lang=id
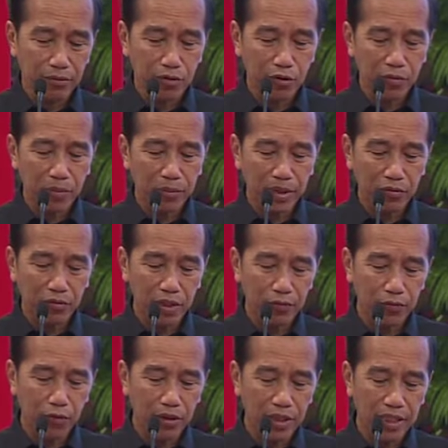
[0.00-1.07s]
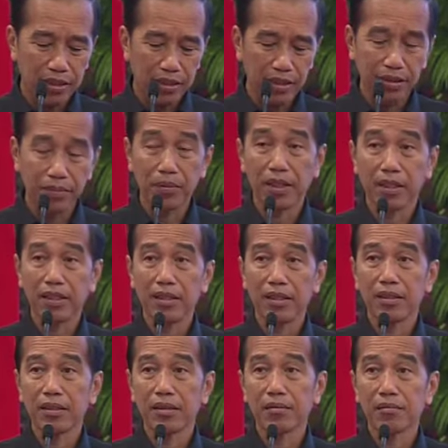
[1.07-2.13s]
Untuk memperkuat fondasi
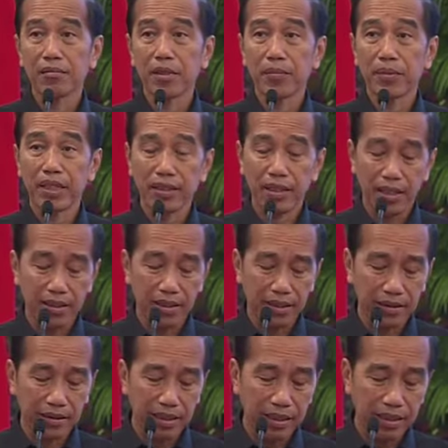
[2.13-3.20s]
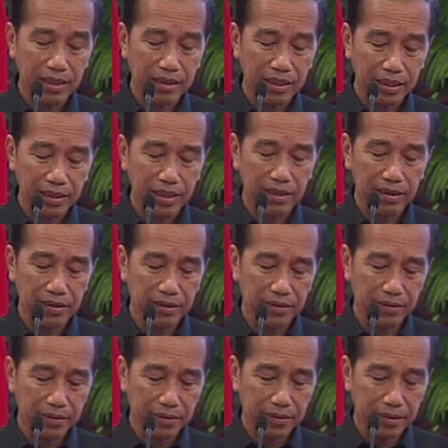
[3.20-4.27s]
bagi pemerintah yang akan datang.
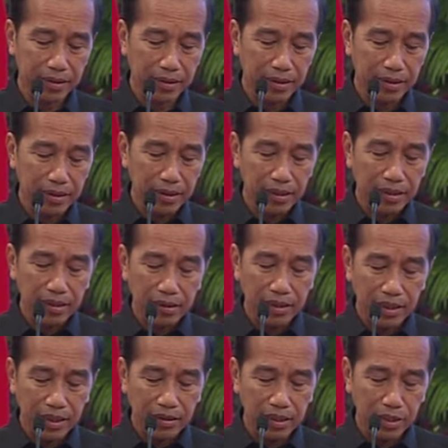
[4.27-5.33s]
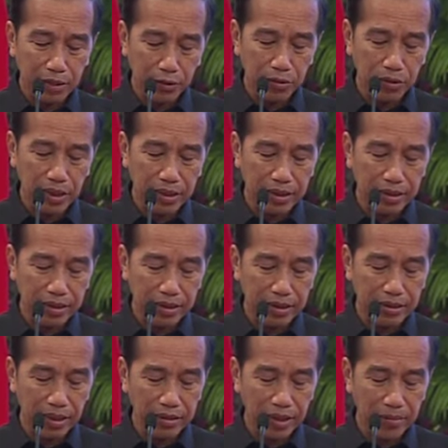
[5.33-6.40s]
Saya rasa itu yang
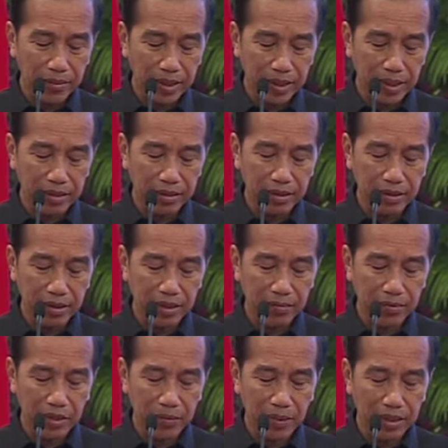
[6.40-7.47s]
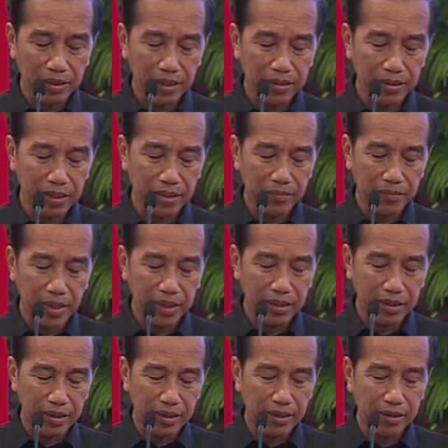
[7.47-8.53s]
ingin saya sampaikan dalam kesempatan yang
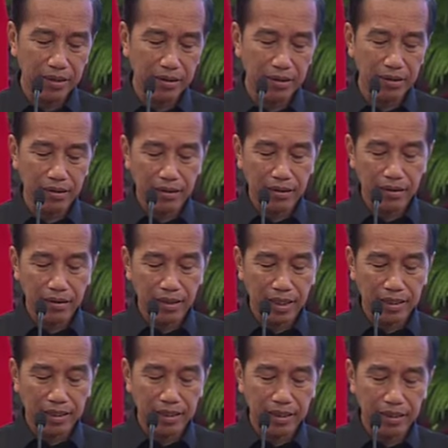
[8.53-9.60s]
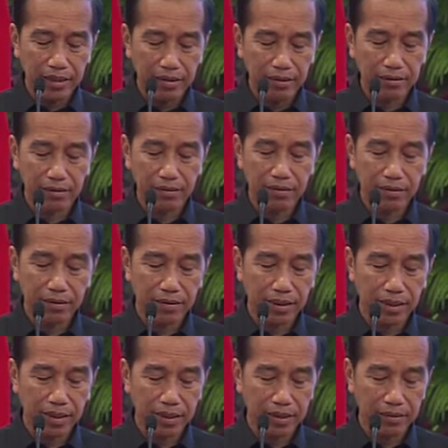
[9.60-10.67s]
baik ini. Terakhir,
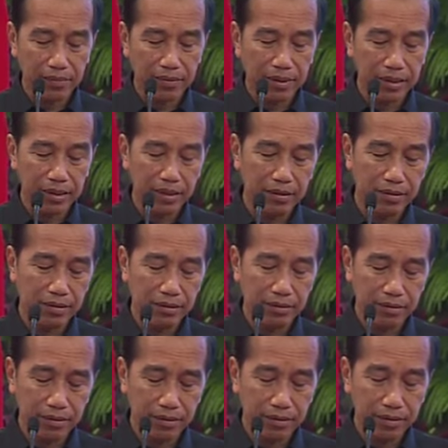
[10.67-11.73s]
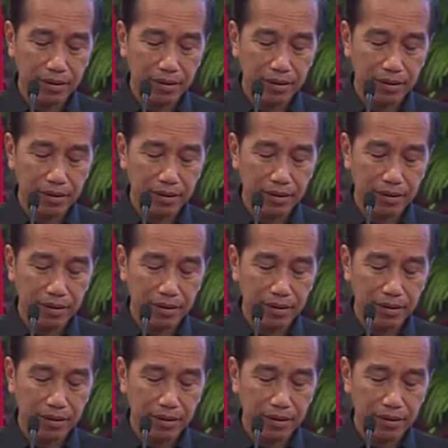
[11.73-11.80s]
saya ingin